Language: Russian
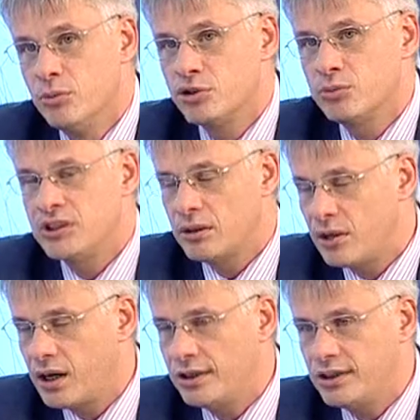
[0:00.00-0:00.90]
может быть,
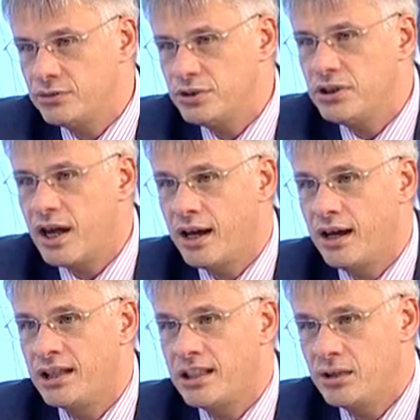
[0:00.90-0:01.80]
аморально звучит,
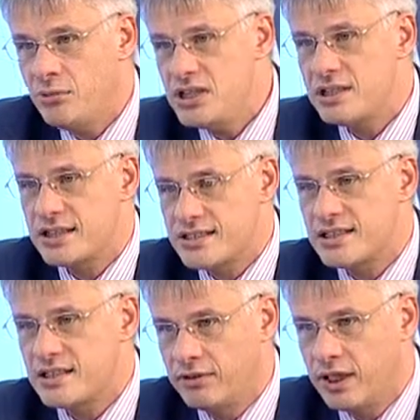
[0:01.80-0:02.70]
а экономическая
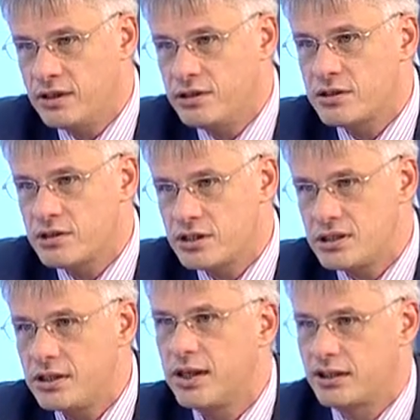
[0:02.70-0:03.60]
составляющая
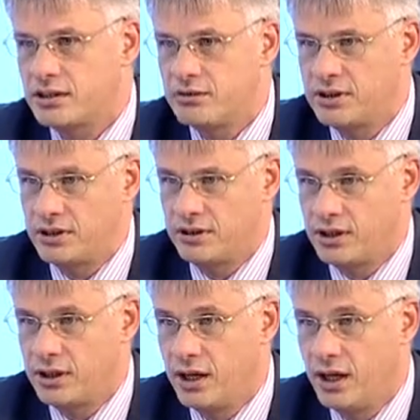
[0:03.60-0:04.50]
жизни каждого
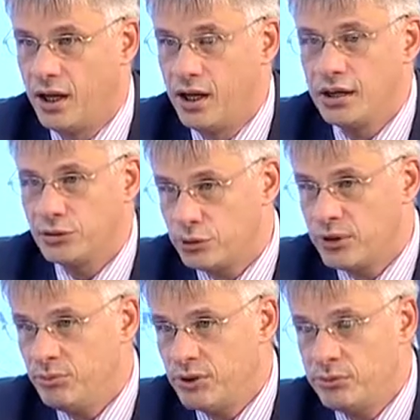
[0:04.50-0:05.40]
человека. Что
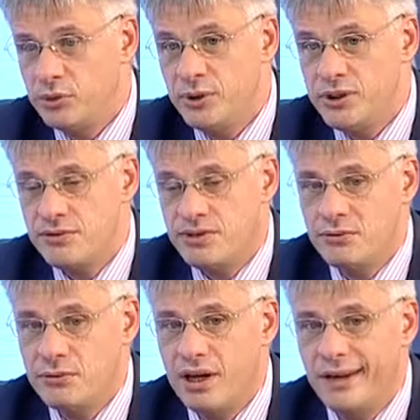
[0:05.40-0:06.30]
я имею в виду? Прежде
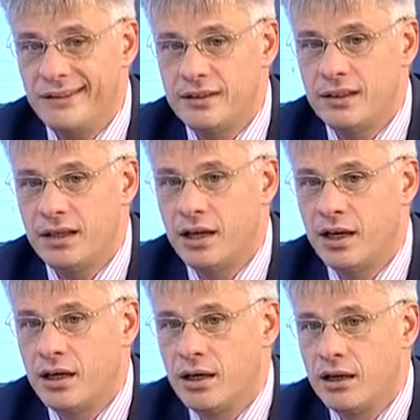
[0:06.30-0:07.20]
всего, это
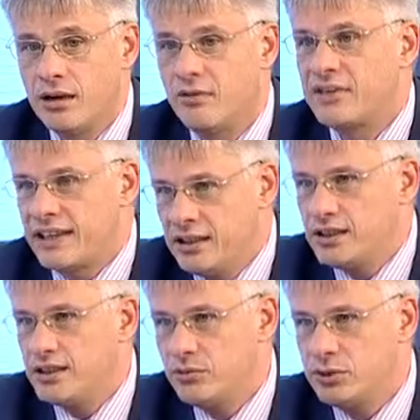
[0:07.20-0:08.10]
в
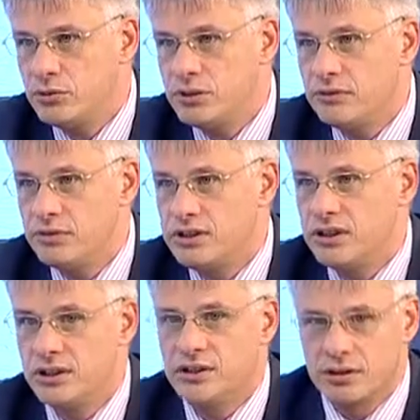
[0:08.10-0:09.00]
конечном итоге
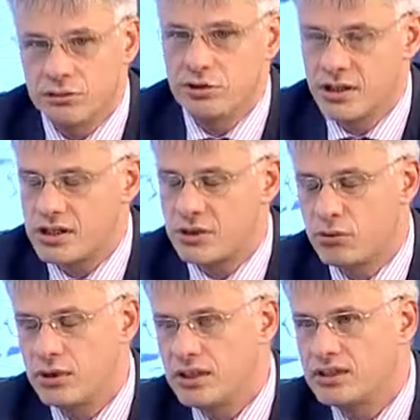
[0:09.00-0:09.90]
введение того же
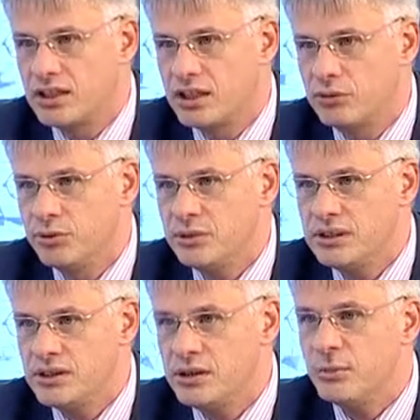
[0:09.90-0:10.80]
закона о страховой
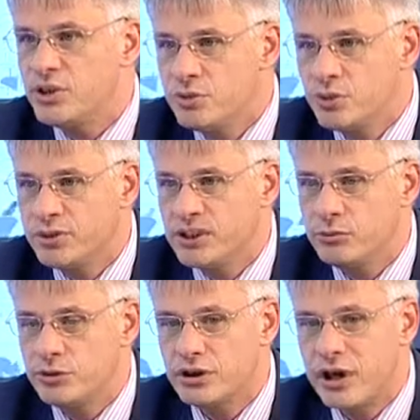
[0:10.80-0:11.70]
медицине. Почему?
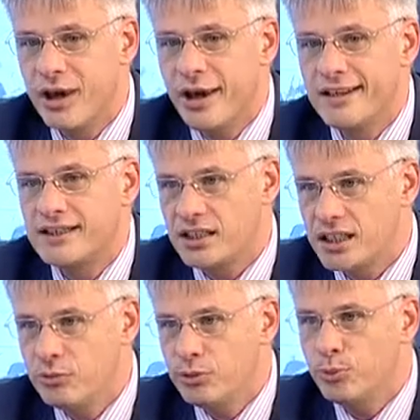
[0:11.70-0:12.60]
Потому что
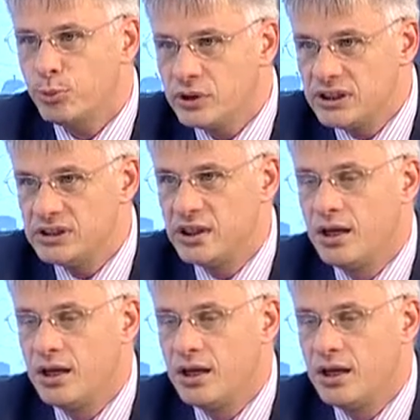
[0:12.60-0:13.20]
страховой полис